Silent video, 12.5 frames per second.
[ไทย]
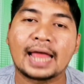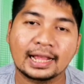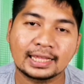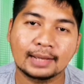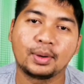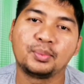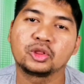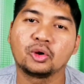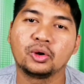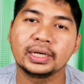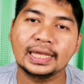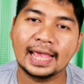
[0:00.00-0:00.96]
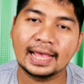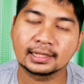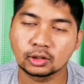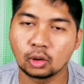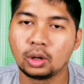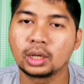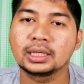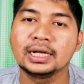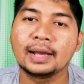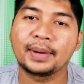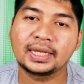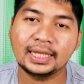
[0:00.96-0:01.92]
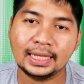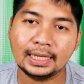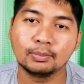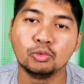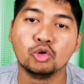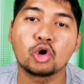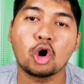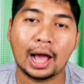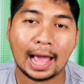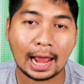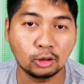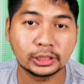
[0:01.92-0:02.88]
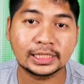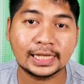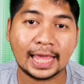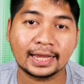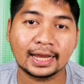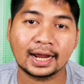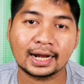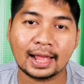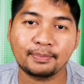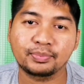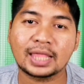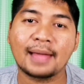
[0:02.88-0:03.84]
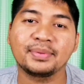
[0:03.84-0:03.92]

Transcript: ทางยามาโมโตะเนี่ยส่งเรือไปที่หมู่เกาะอารูเซียนนะครับ